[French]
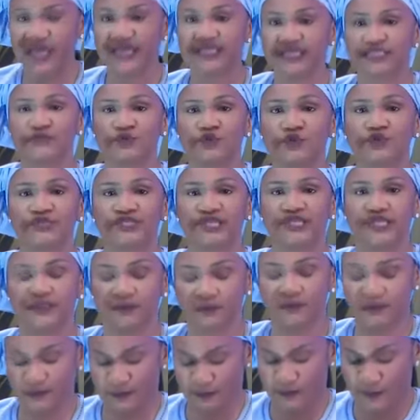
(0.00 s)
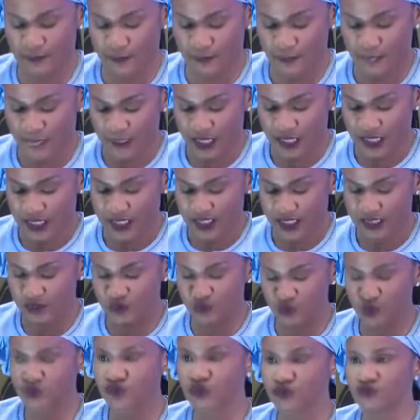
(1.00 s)
exploser et
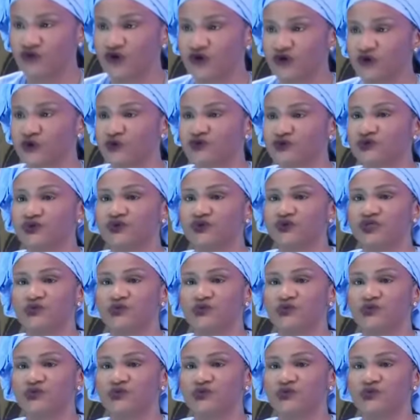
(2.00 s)
sont souvent devenus des